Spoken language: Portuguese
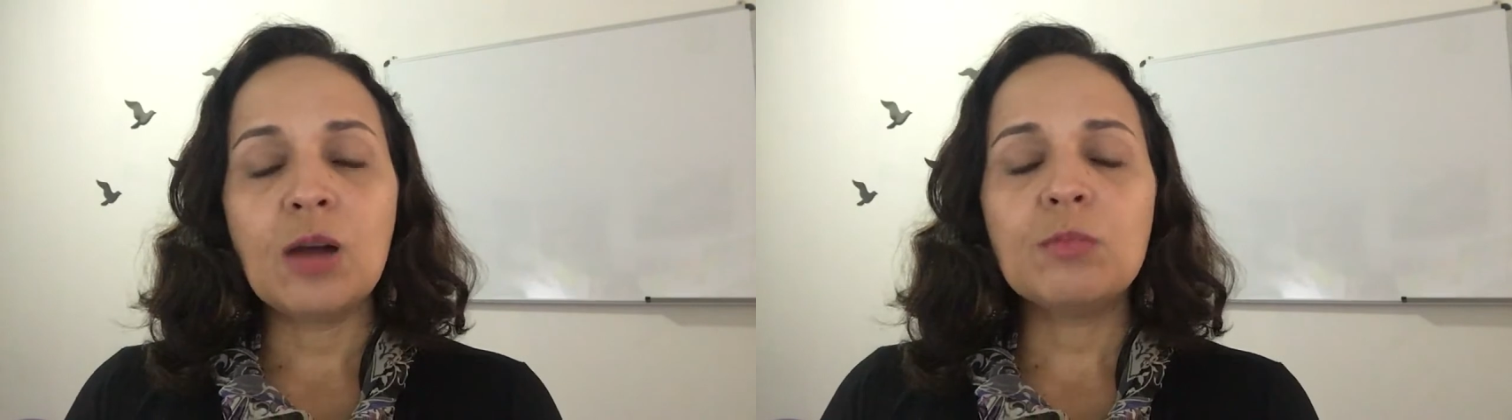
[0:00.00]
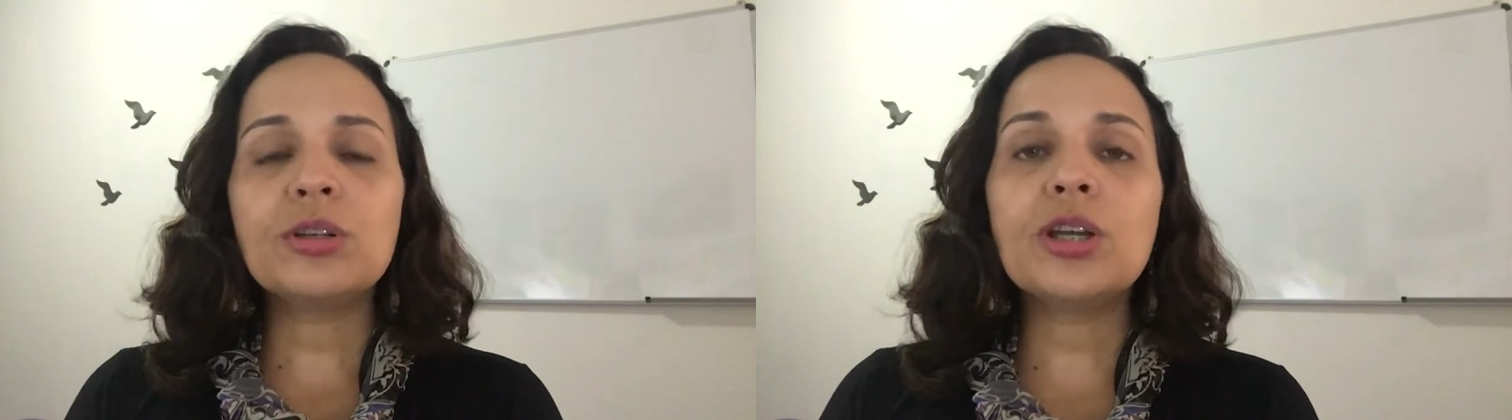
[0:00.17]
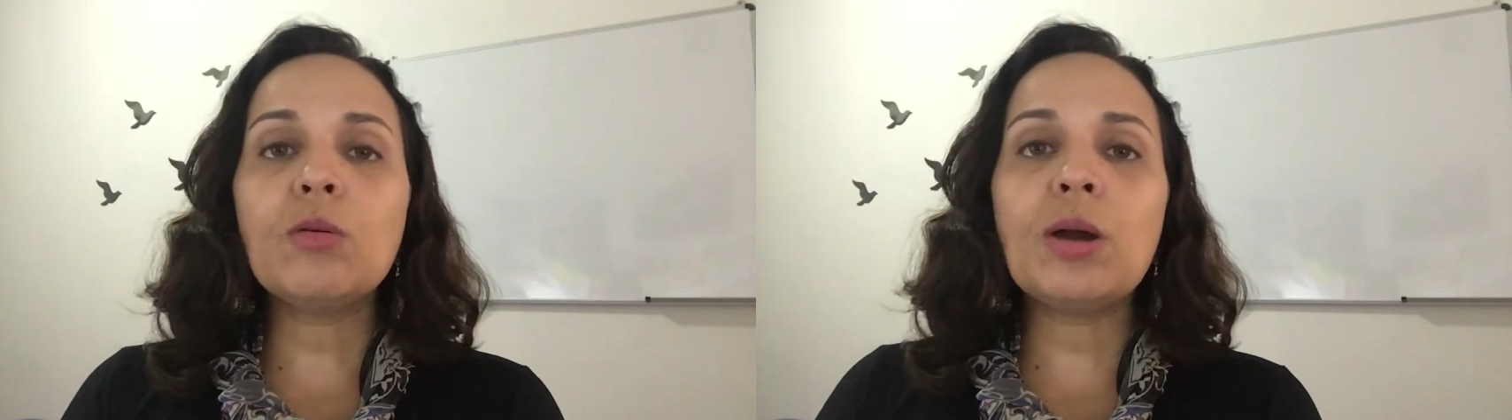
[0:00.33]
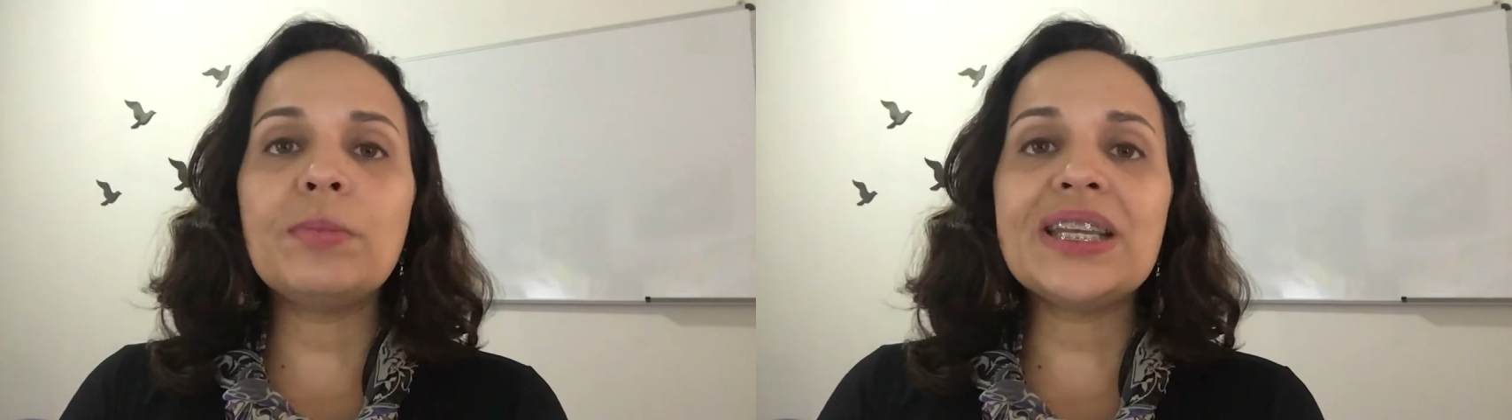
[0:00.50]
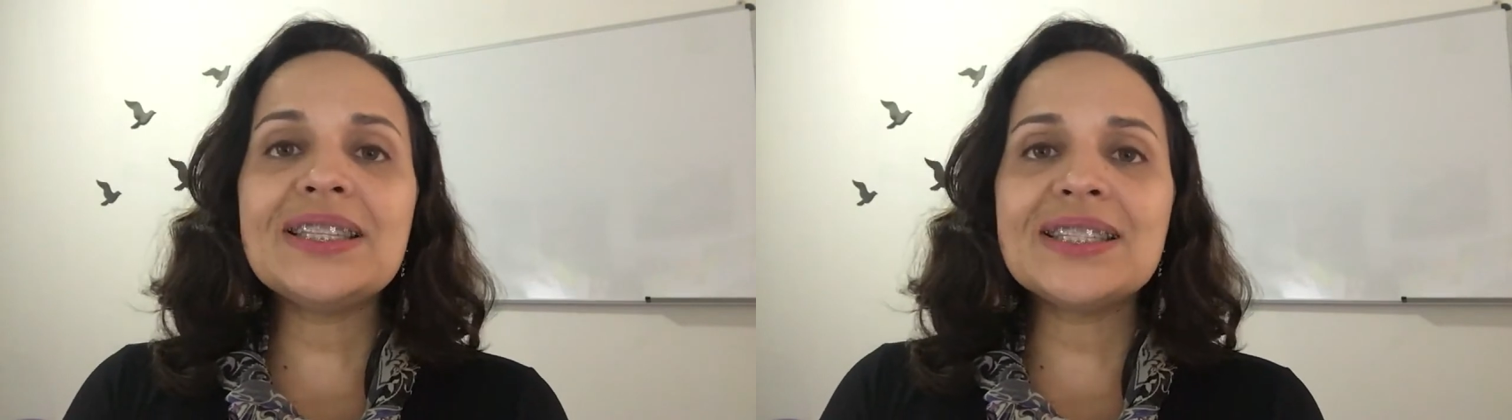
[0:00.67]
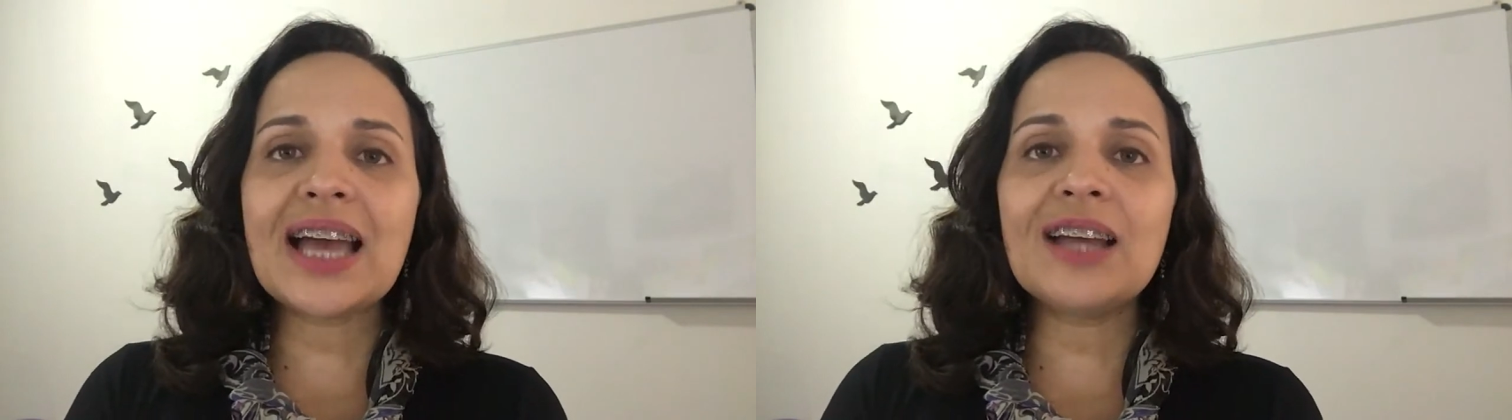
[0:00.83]
porque o
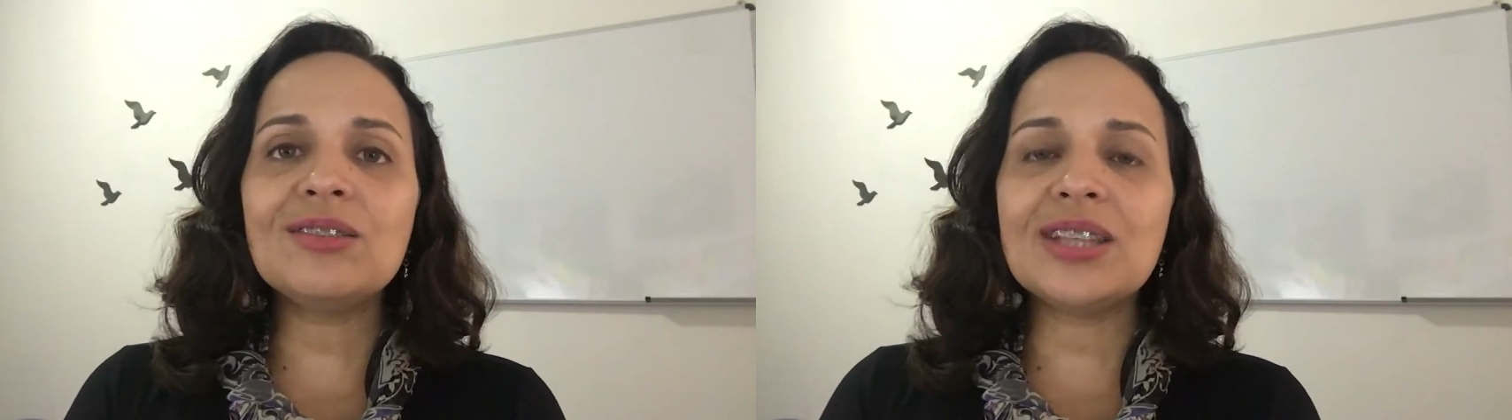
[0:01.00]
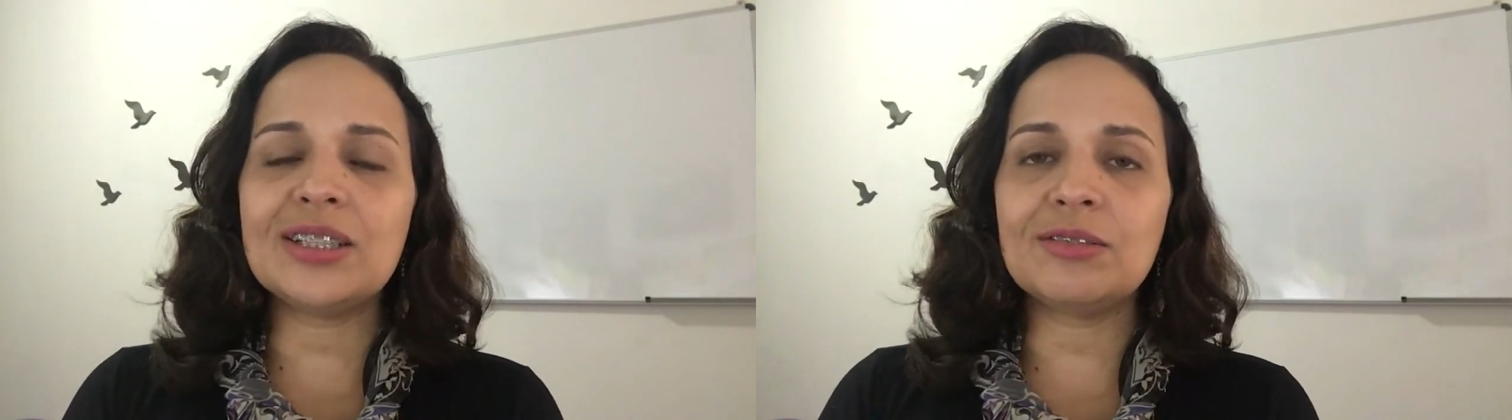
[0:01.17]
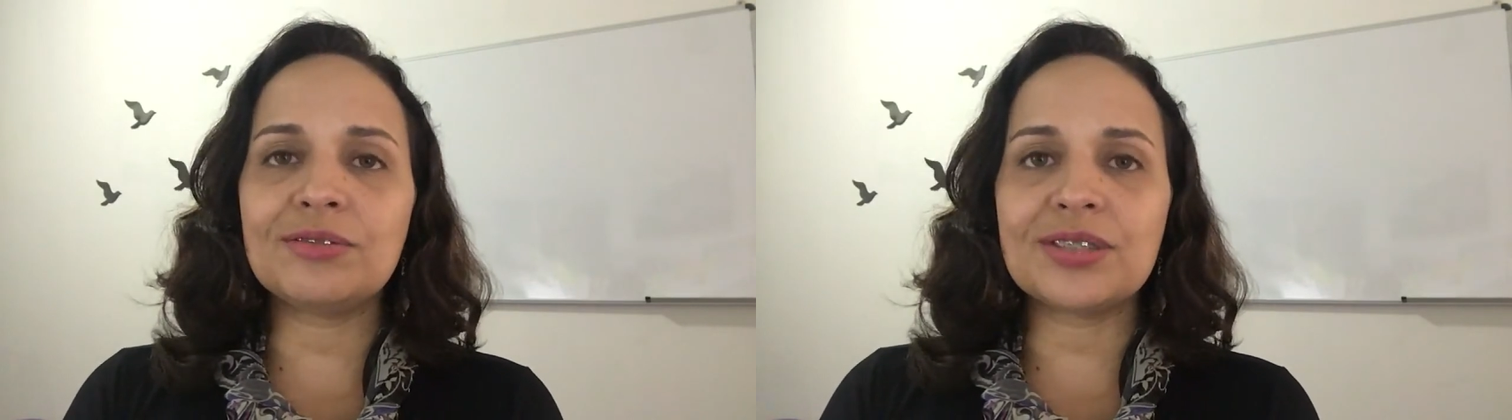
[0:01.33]
aprendizado da língua